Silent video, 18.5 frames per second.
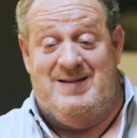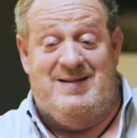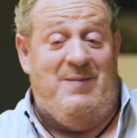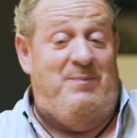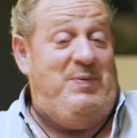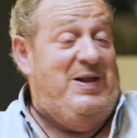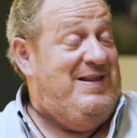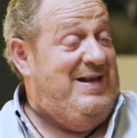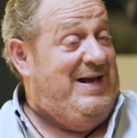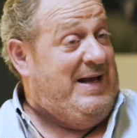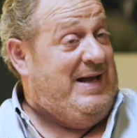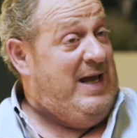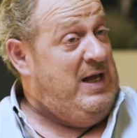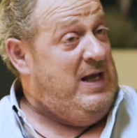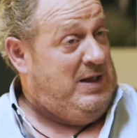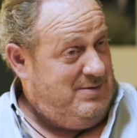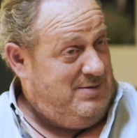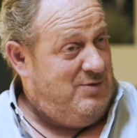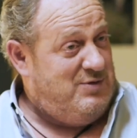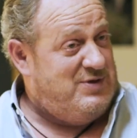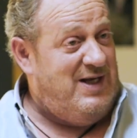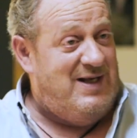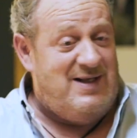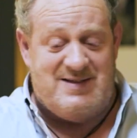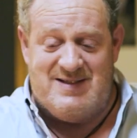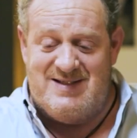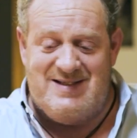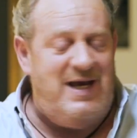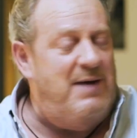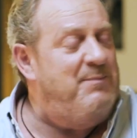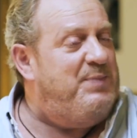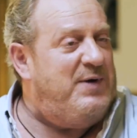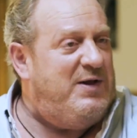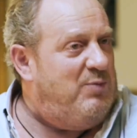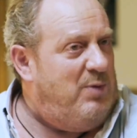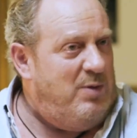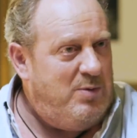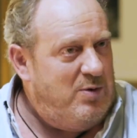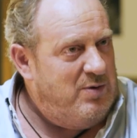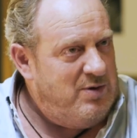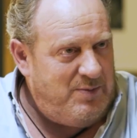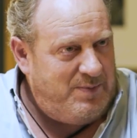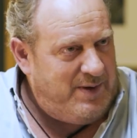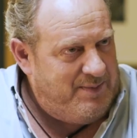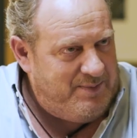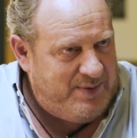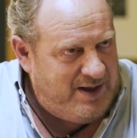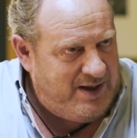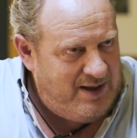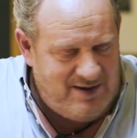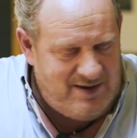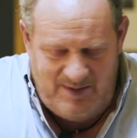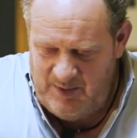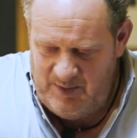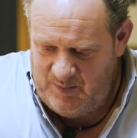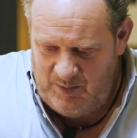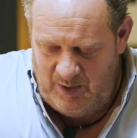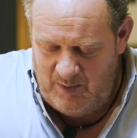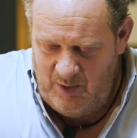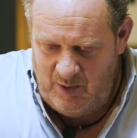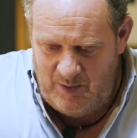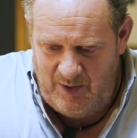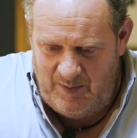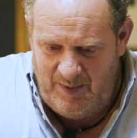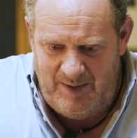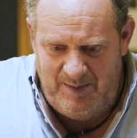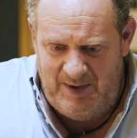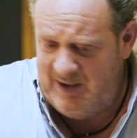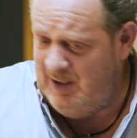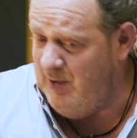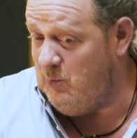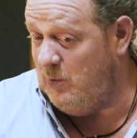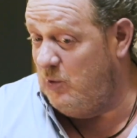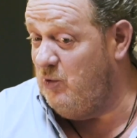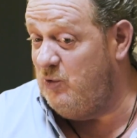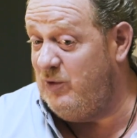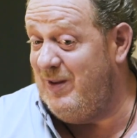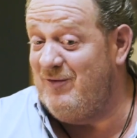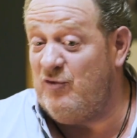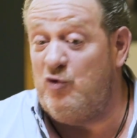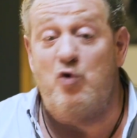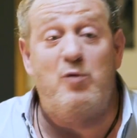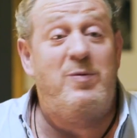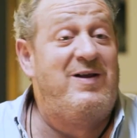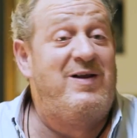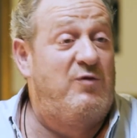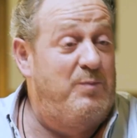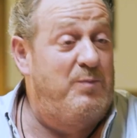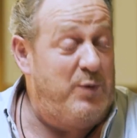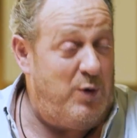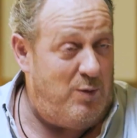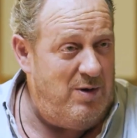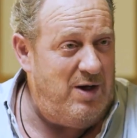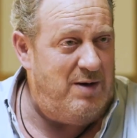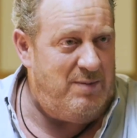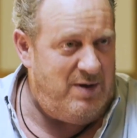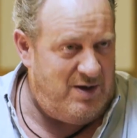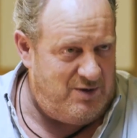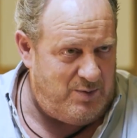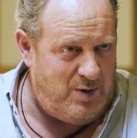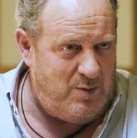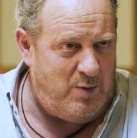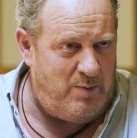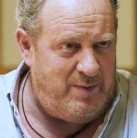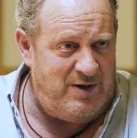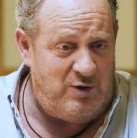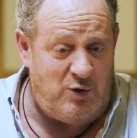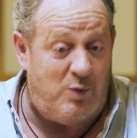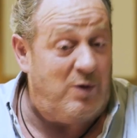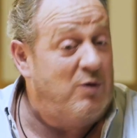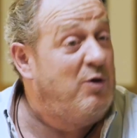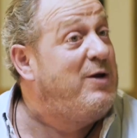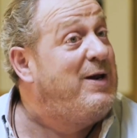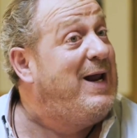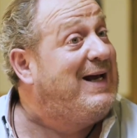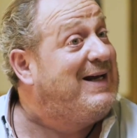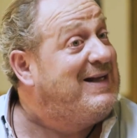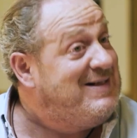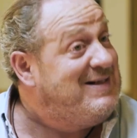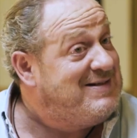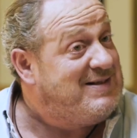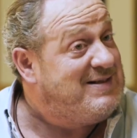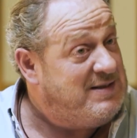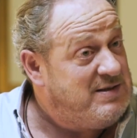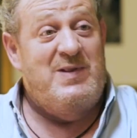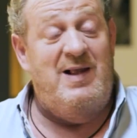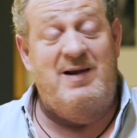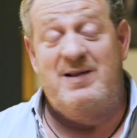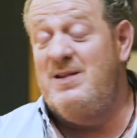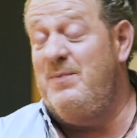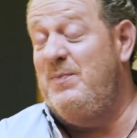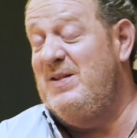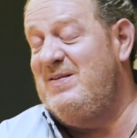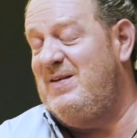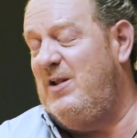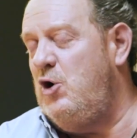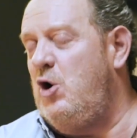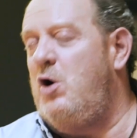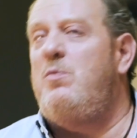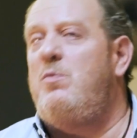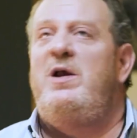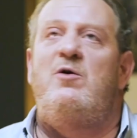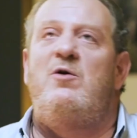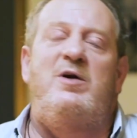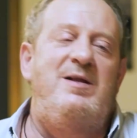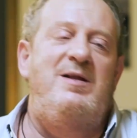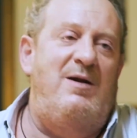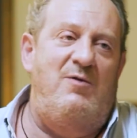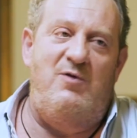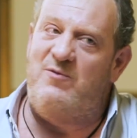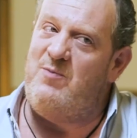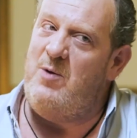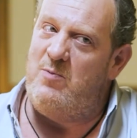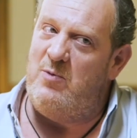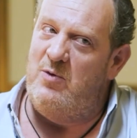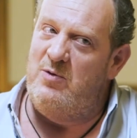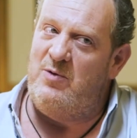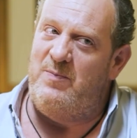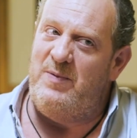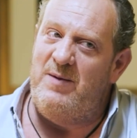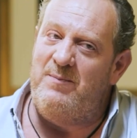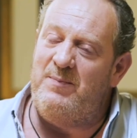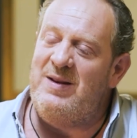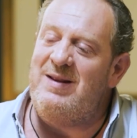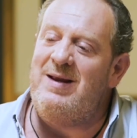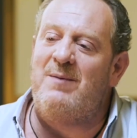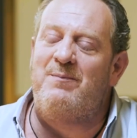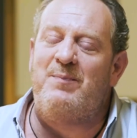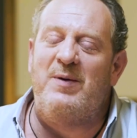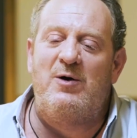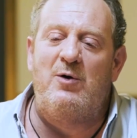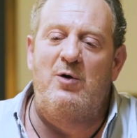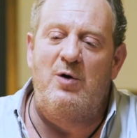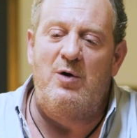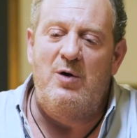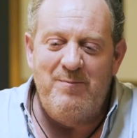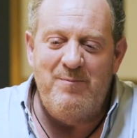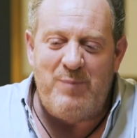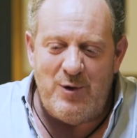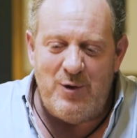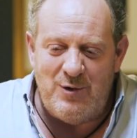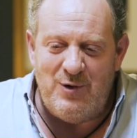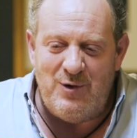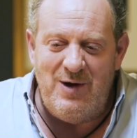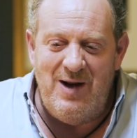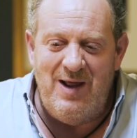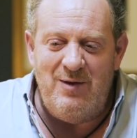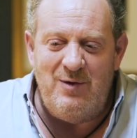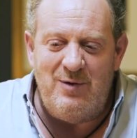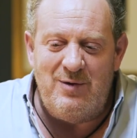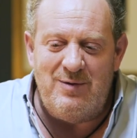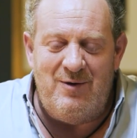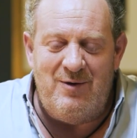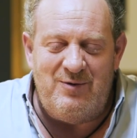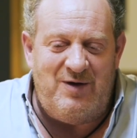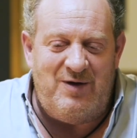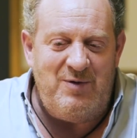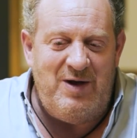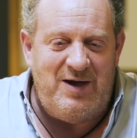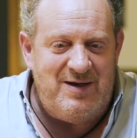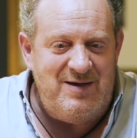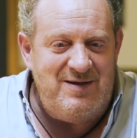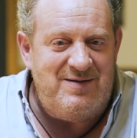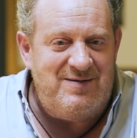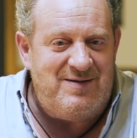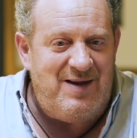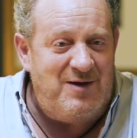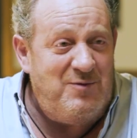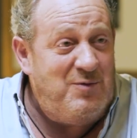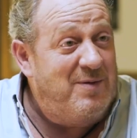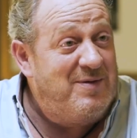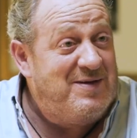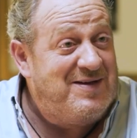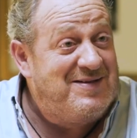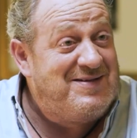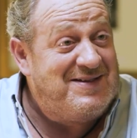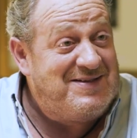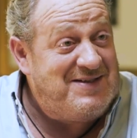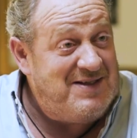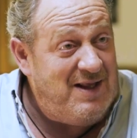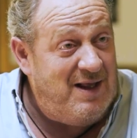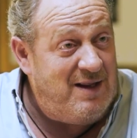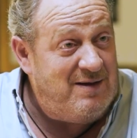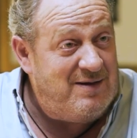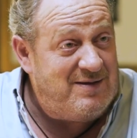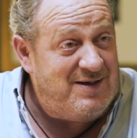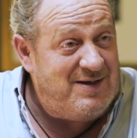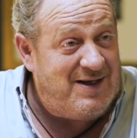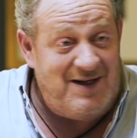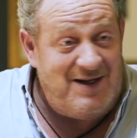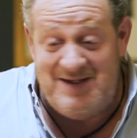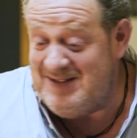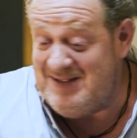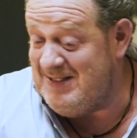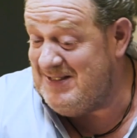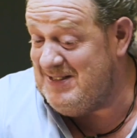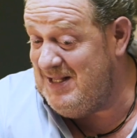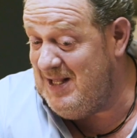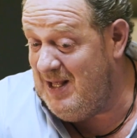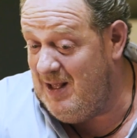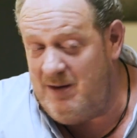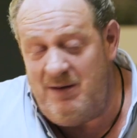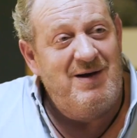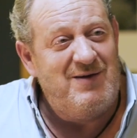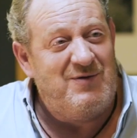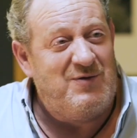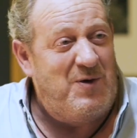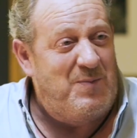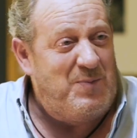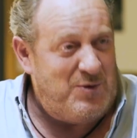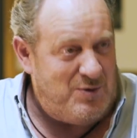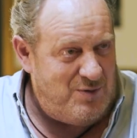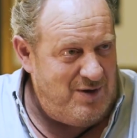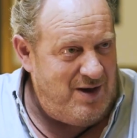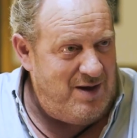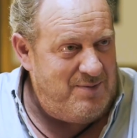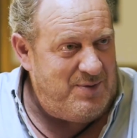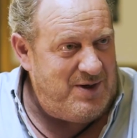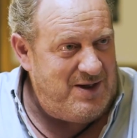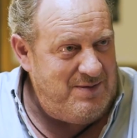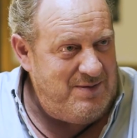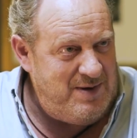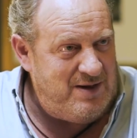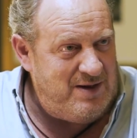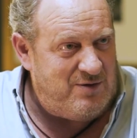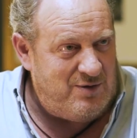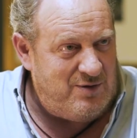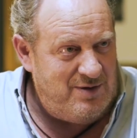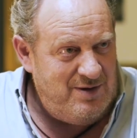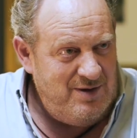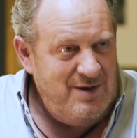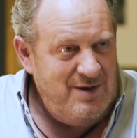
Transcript: Depende en qué. O sea, siempre es buen momento para emprender y siempre es buen momento para invertir. Cuando descubres un problema es buen momento. Cuando hay una crisis, la gente piensa, no, bueno, ahorita no es buen momento para emprender. Pero por otro lado, o sea, una crisis trae nuevas necesidades y cada necesidad es una oportunidad de emprendimiento.